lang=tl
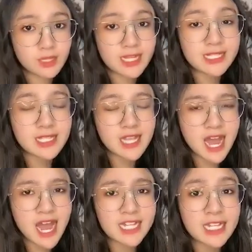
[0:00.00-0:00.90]
At
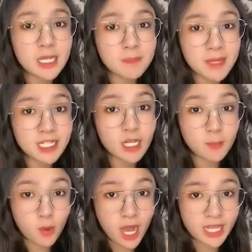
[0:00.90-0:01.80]
sila ay nalibing ng
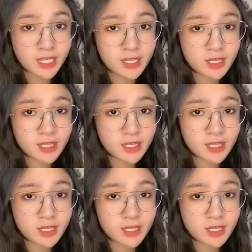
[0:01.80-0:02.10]
buhay.